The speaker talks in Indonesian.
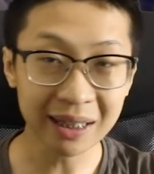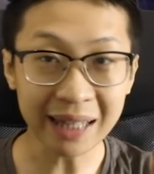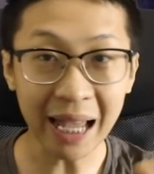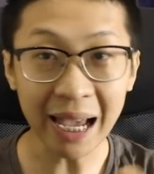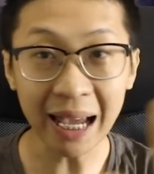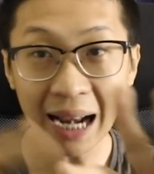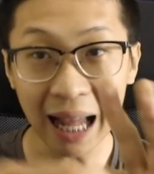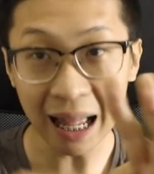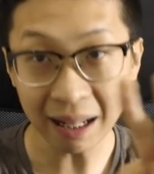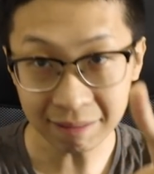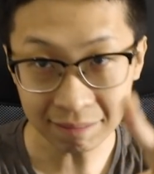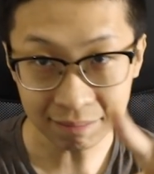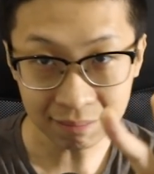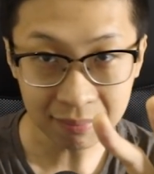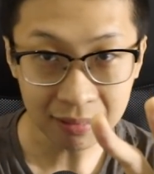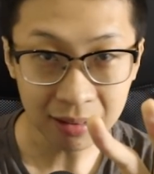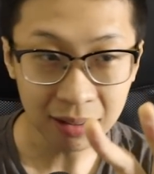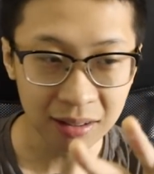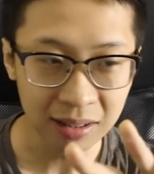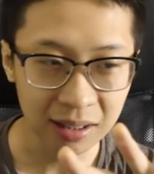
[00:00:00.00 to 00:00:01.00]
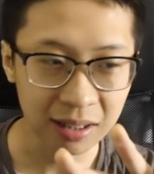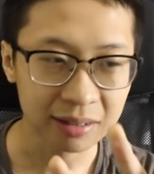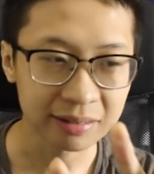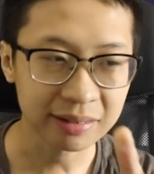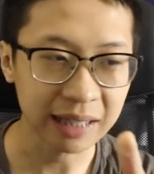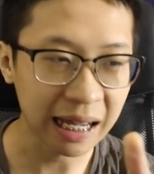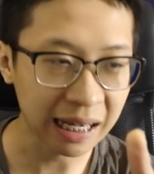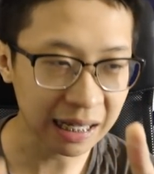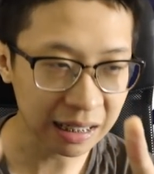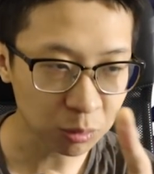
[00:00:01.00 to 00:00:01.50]
Thailand,
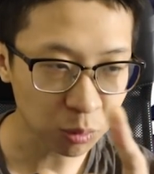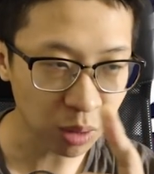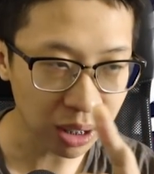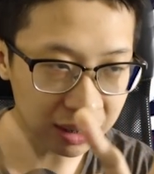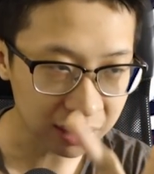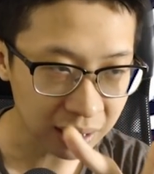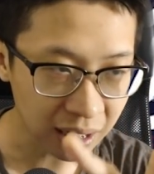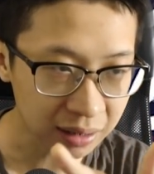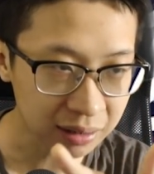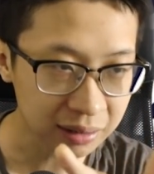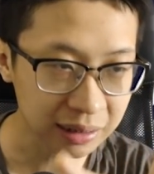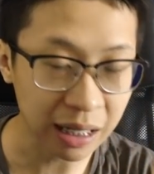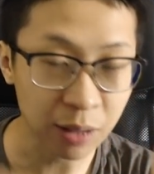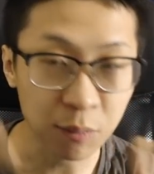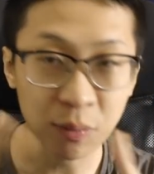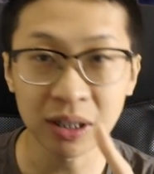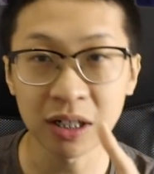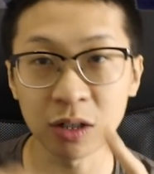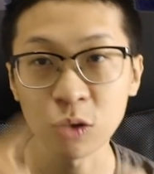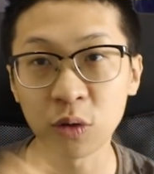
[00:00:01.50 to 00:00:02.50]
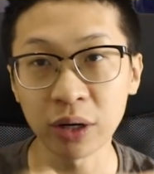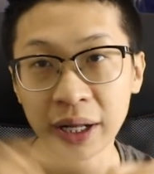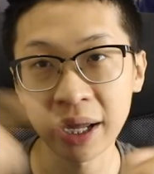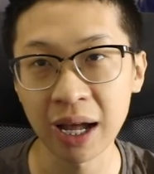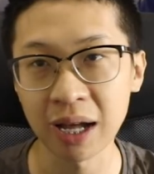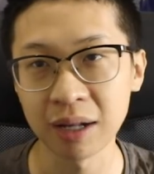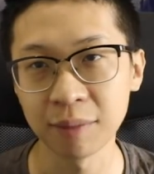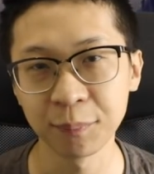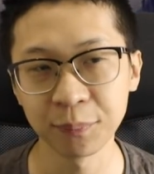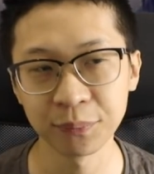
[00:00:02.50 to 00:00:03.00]
Thailand White Card, Taiwan dan
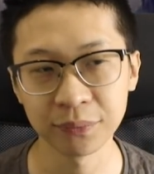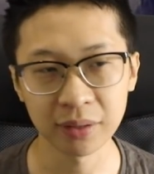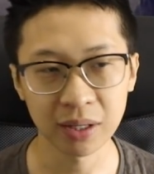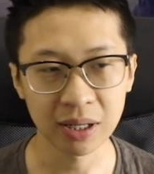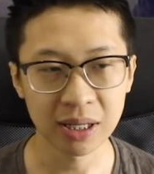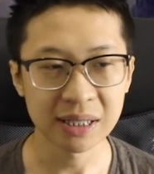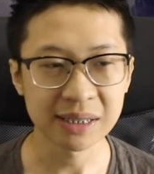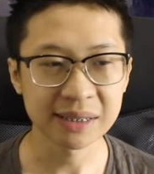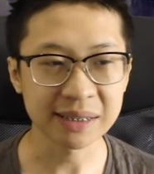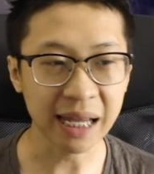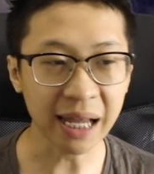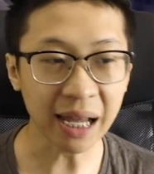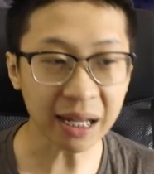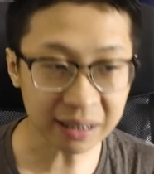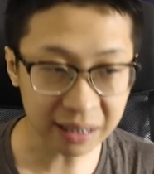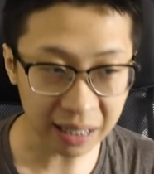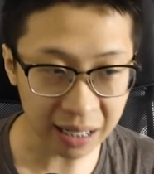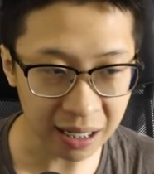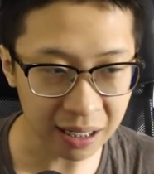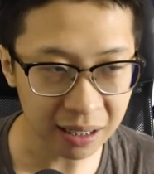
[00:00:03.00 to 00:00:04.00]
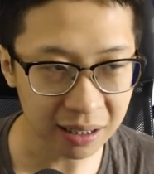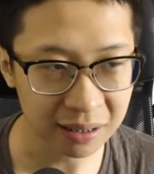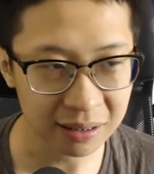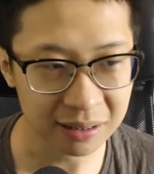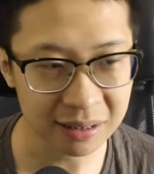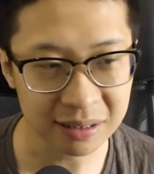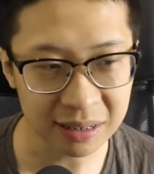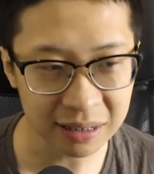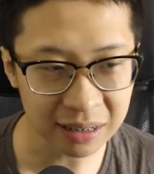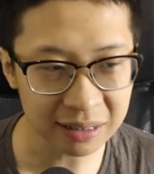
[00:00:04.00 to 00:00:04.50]
Korea. Sayangnya
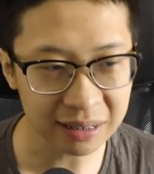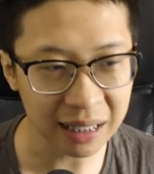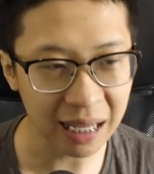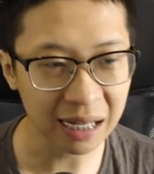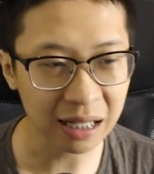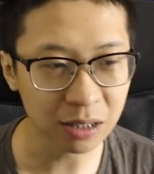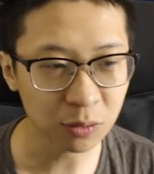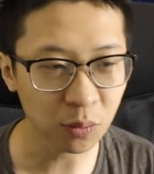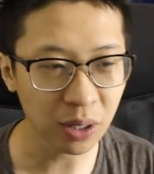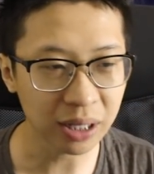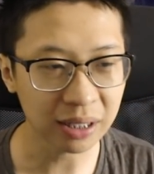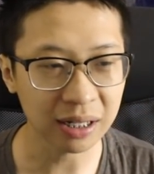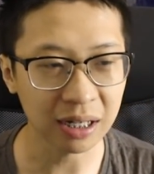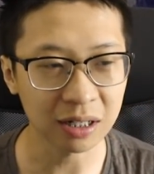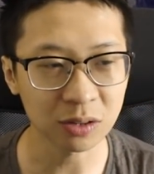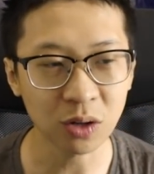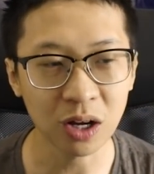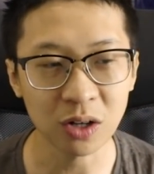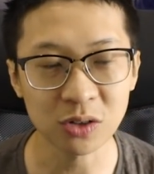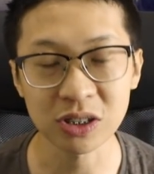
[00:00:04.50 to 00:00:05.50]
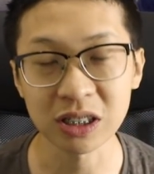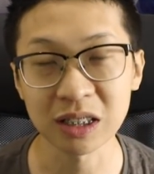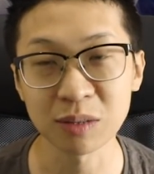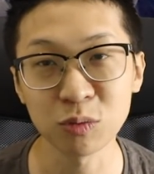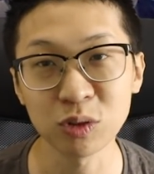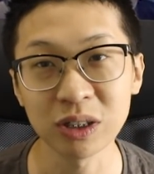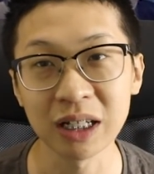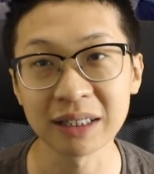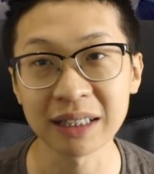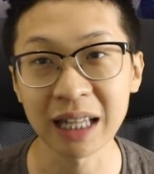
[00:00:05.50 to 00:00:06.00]
di sini Thailand White Card itu harus
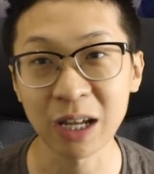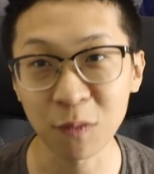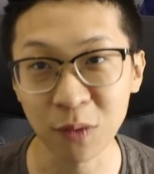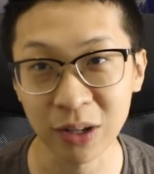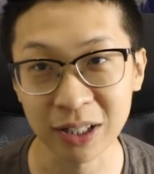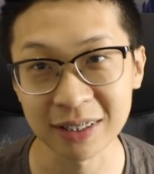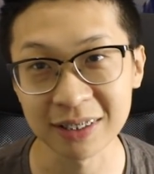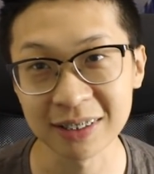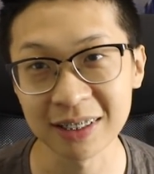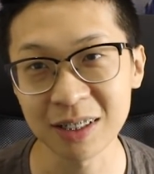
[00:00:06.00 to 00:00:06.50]
ketemu dengan Taiwan.